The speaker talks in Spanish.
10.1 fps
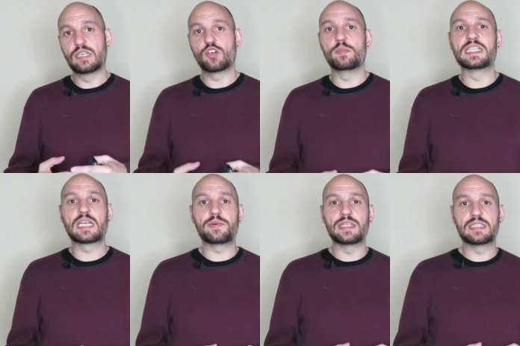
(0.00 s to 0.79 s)

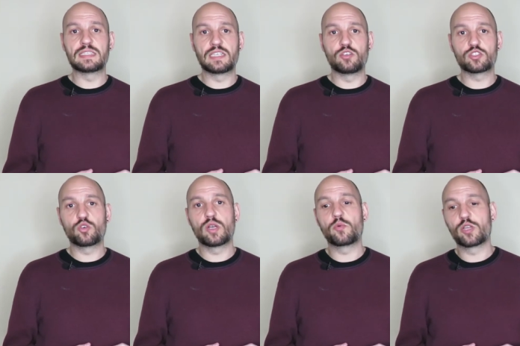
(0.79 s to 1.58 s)
comentaba antes de los
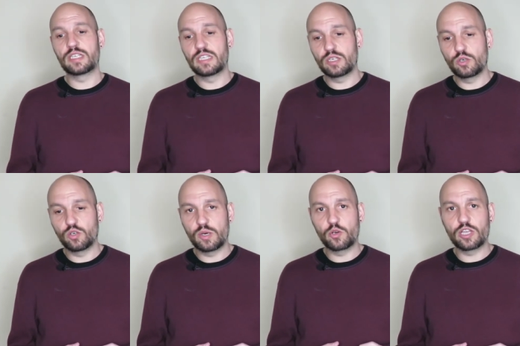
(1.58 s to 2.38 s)

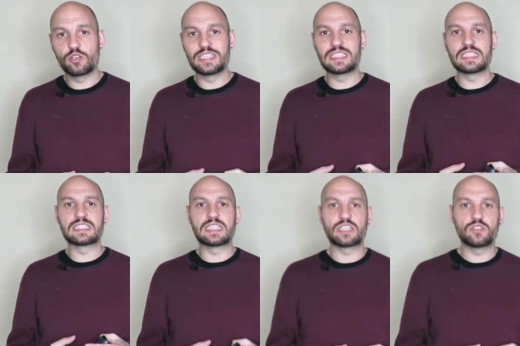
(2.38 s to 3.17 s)
colaboradores
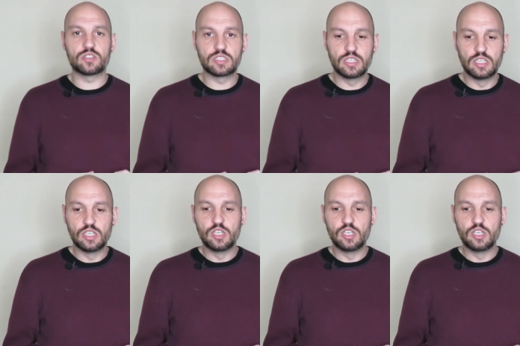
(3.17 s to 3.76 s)
externos.